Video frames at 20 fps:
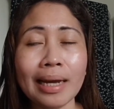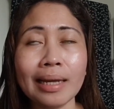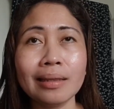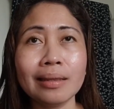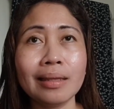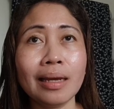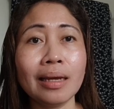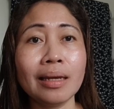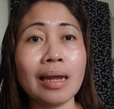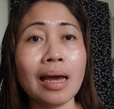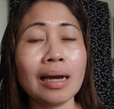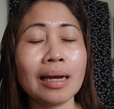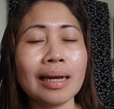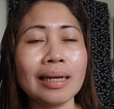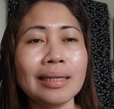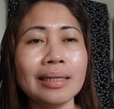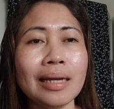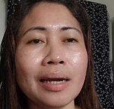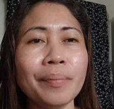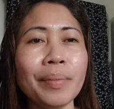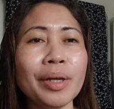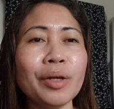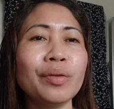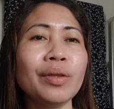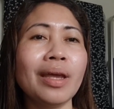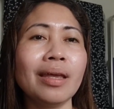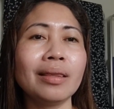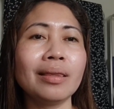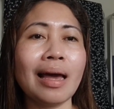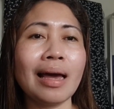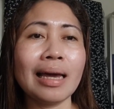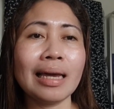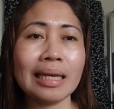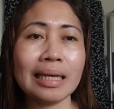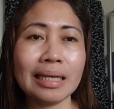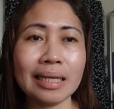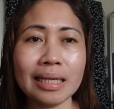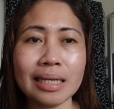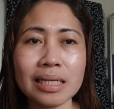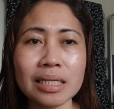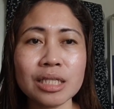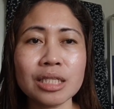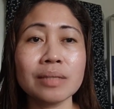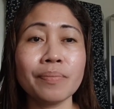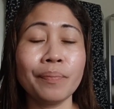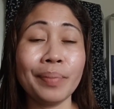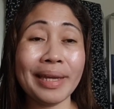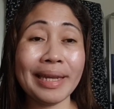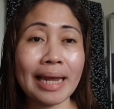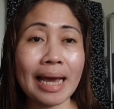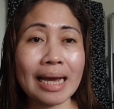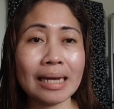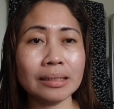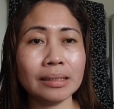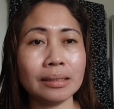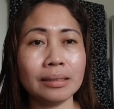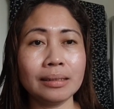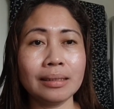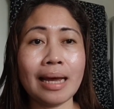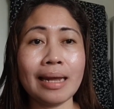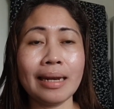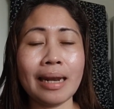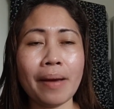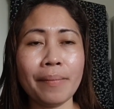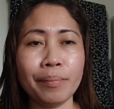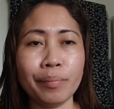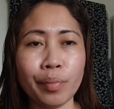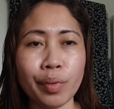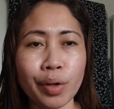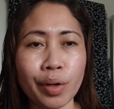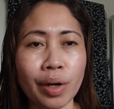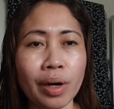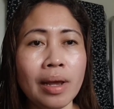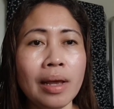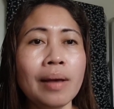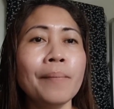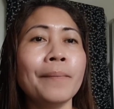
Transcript: and then ang kanyang biodata is Pinas na number.